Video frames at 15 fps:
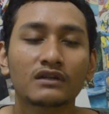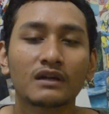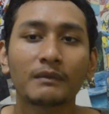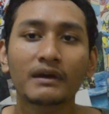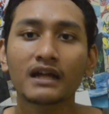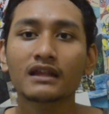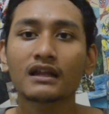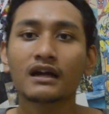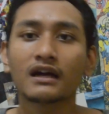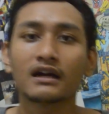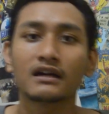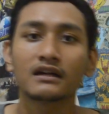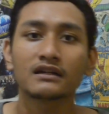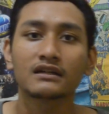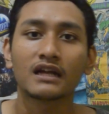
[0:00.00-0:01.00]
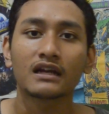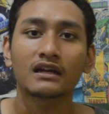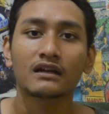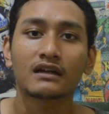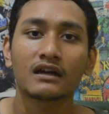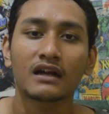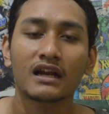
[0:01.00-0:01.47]
sama rata
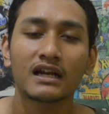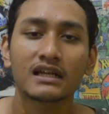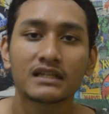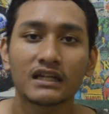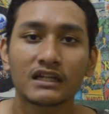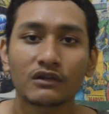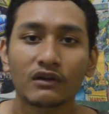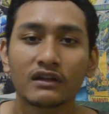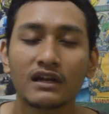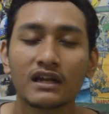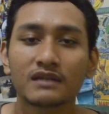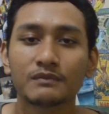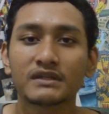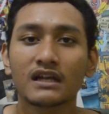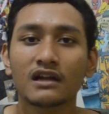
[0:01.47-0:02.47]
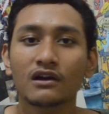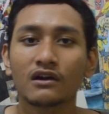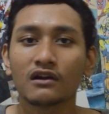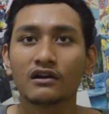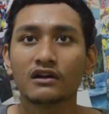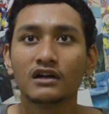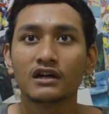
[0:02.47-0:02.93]
dan rada sedikit jelas misalnya
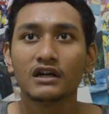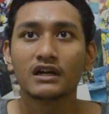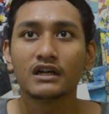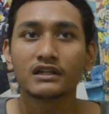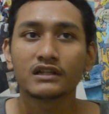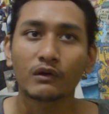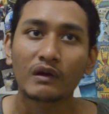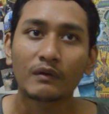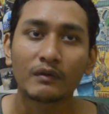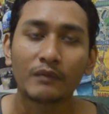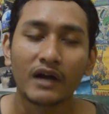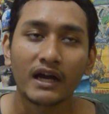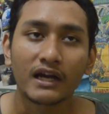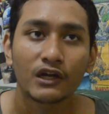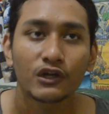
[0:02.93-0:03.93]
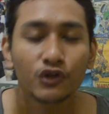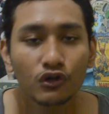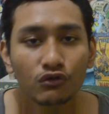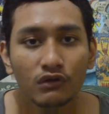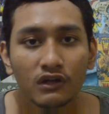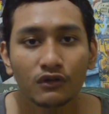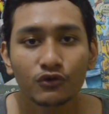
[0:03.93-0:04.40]
kalau cewek berpakaian ke
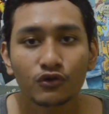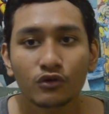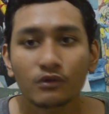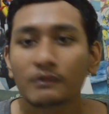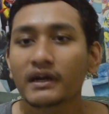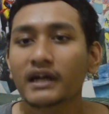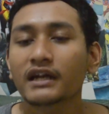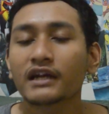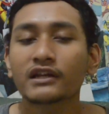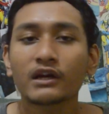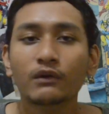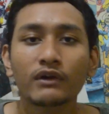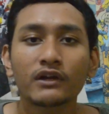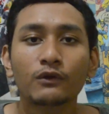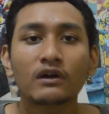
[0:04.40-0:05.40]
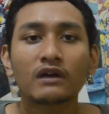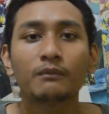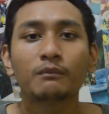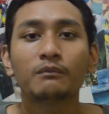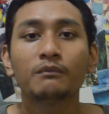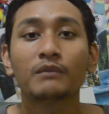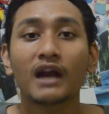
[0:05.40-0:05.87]
cowok atau cowok berpakaian ke cewek juga
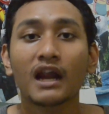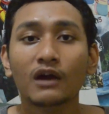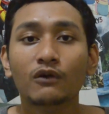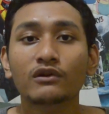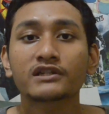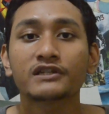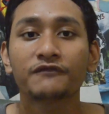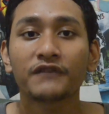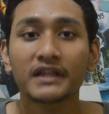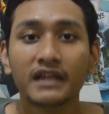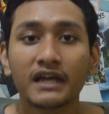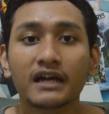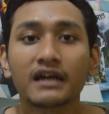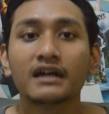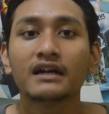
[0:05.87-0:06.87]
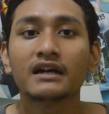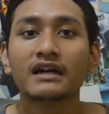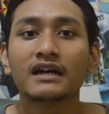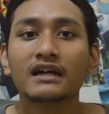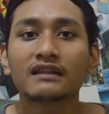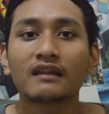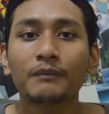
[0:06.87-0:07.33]
berlaku ke sifatnya
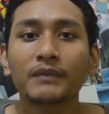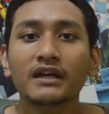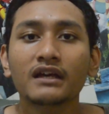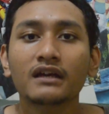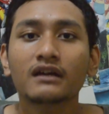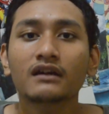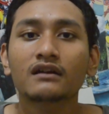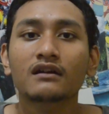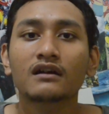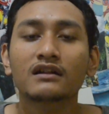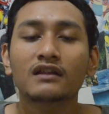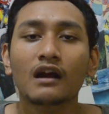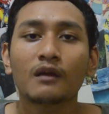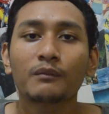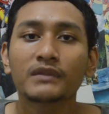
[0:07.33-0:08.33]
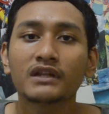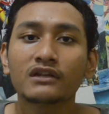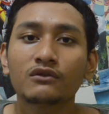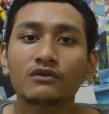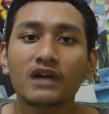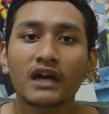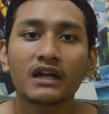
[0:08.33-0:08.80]
tapi nggak terlalu penting
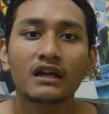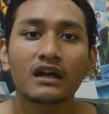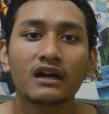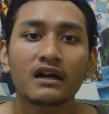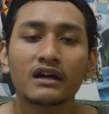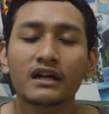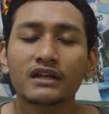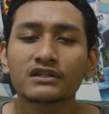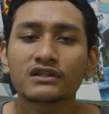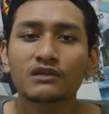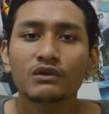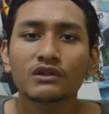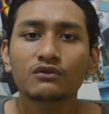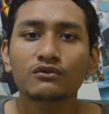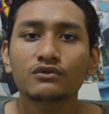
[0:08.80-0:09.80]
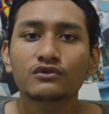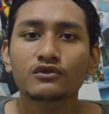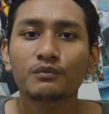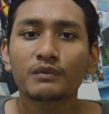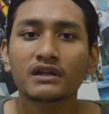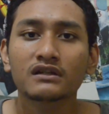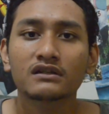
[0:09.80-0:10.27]
juga kayak ancient one tuh
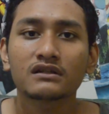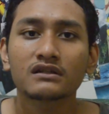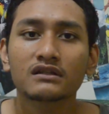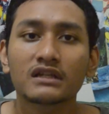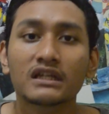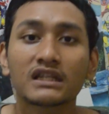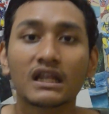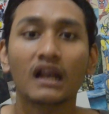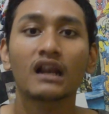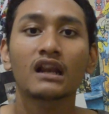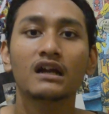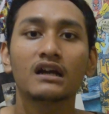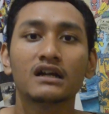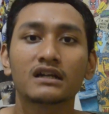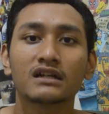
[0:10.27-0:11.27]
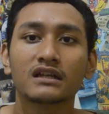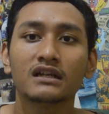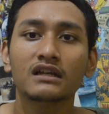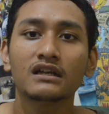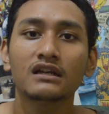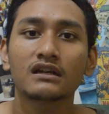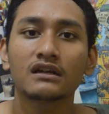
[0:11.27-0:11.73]
cuman title
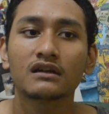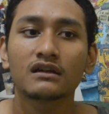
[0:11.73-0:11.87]
jadi